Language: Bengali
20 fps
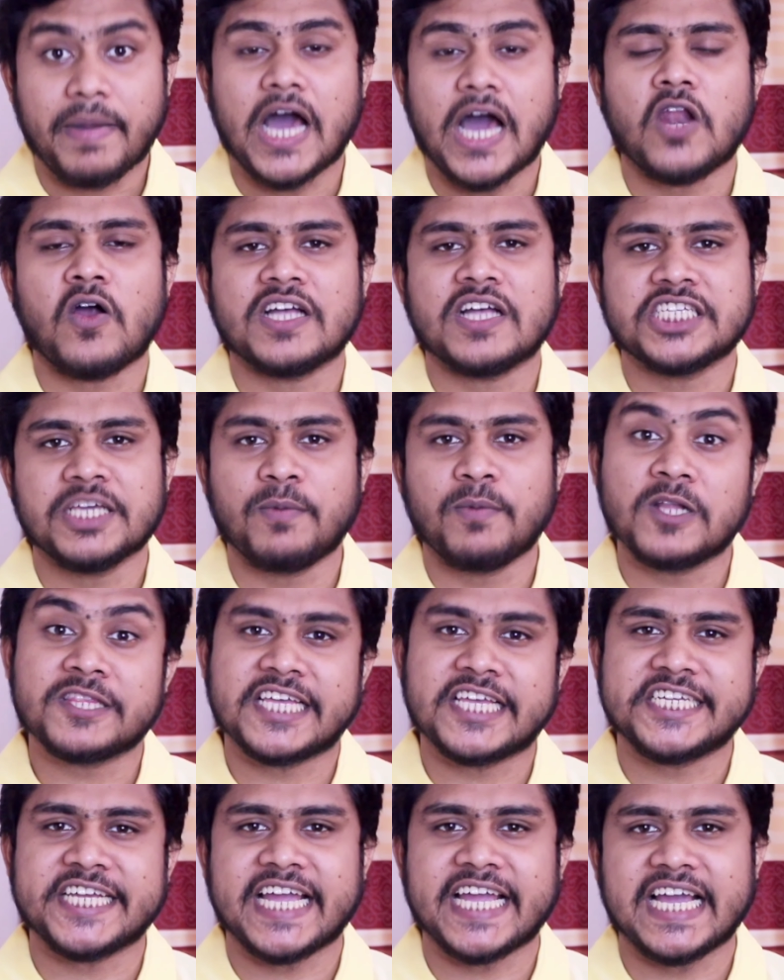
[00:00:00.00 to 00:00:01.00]
ভালো আছি
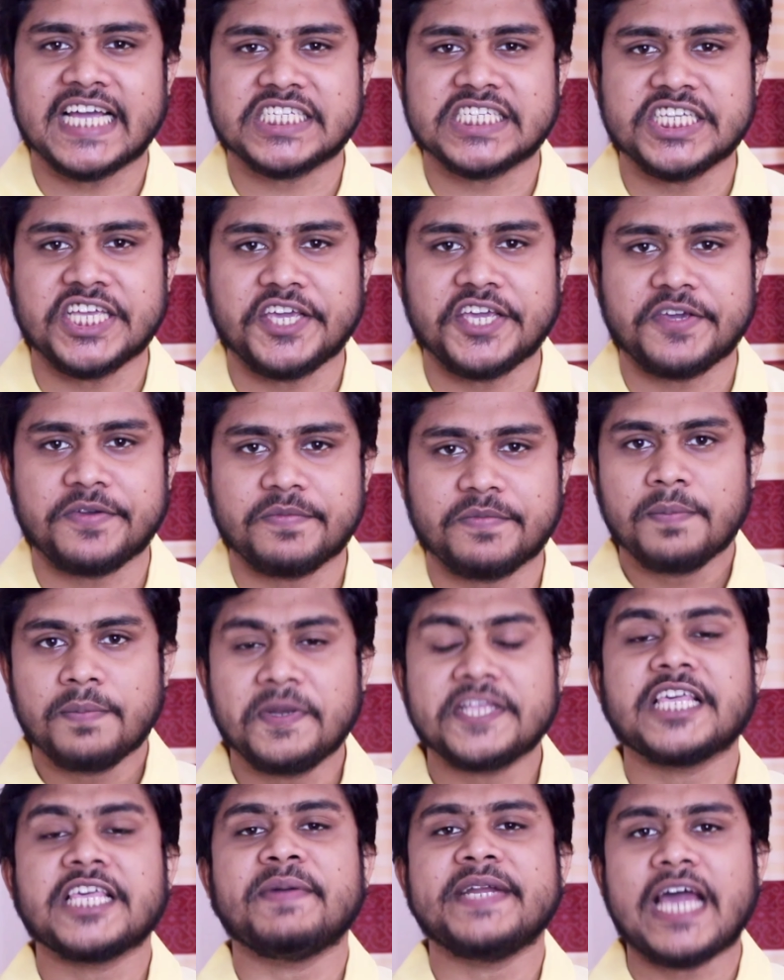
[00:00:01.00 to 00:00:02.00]
বলতে শিখে গেছি
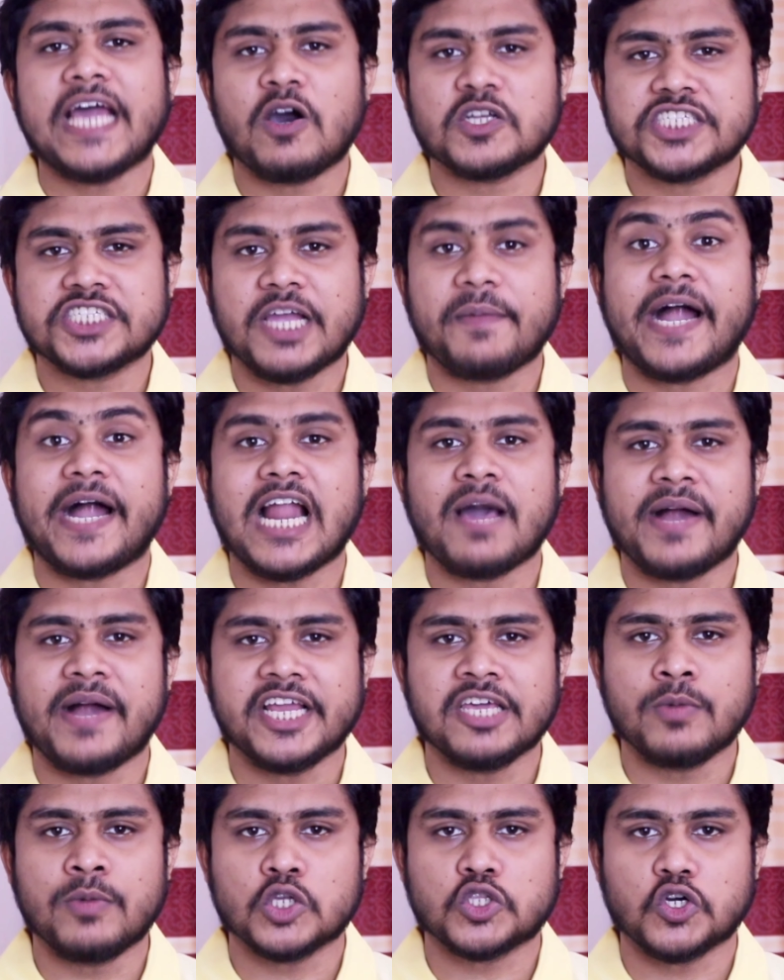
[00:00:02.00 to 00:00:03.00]
পৃথিবীটা হচ্ছে ভাড়া
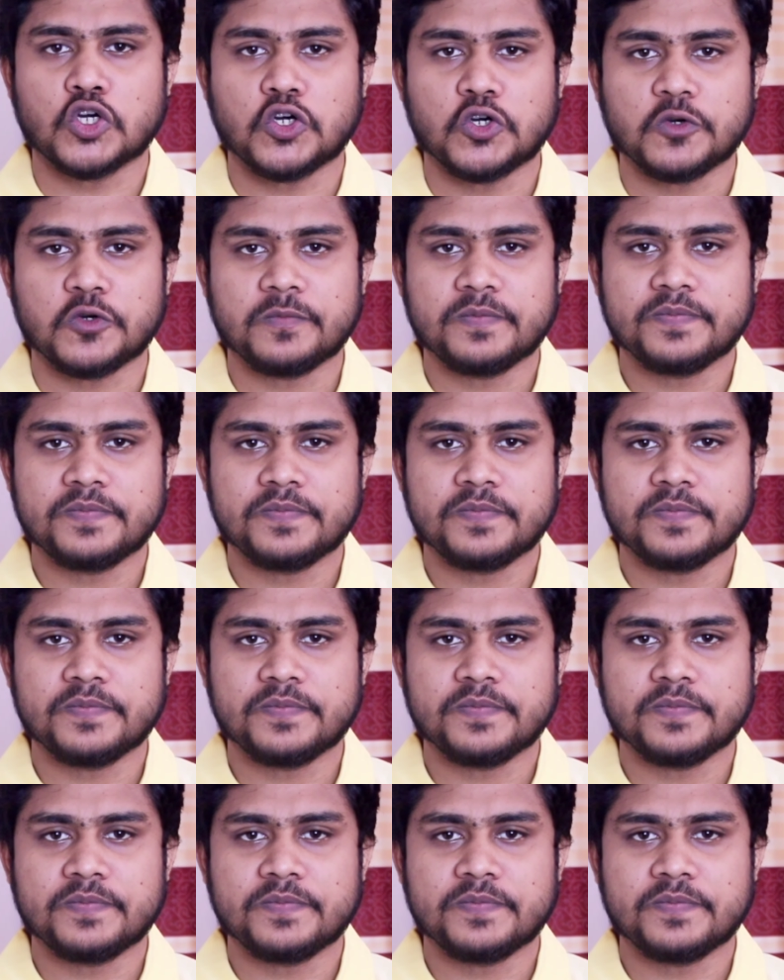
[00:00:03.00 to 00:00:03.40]
বাড়ির মতো